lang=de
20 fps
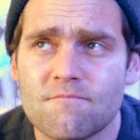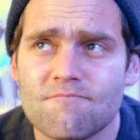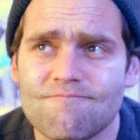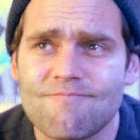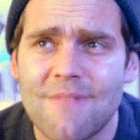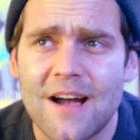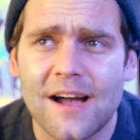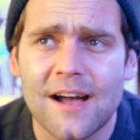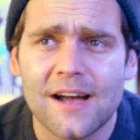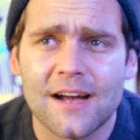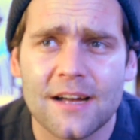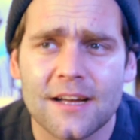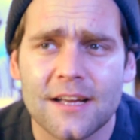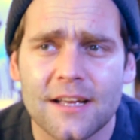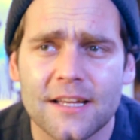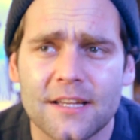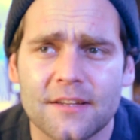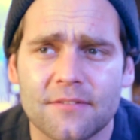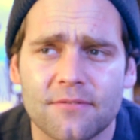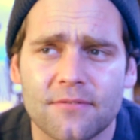Ma,
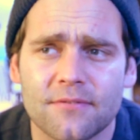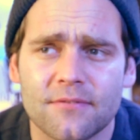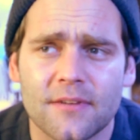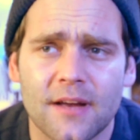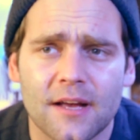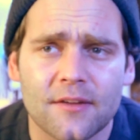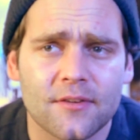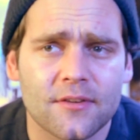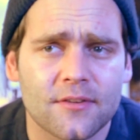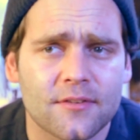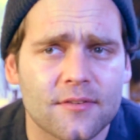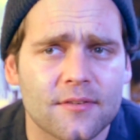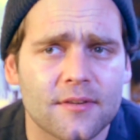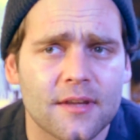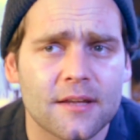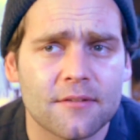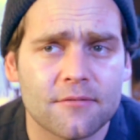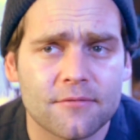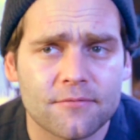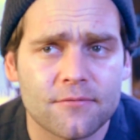ich, also ist,
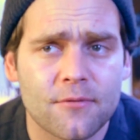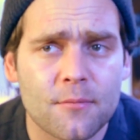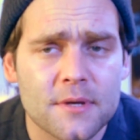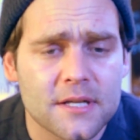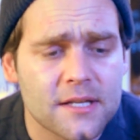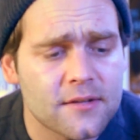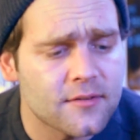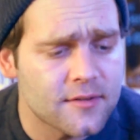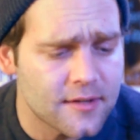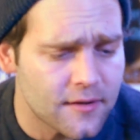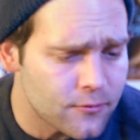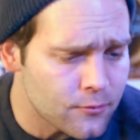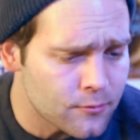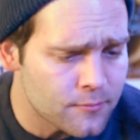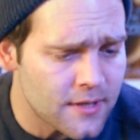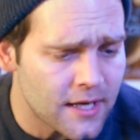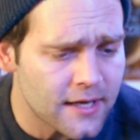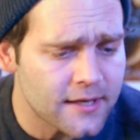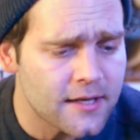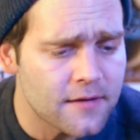für mich ist es jetzt so
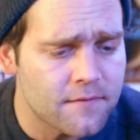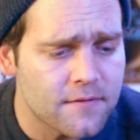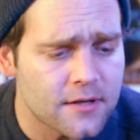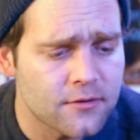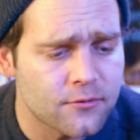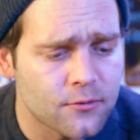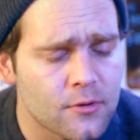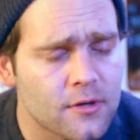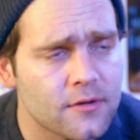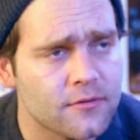im Nachhinein, wenn ich so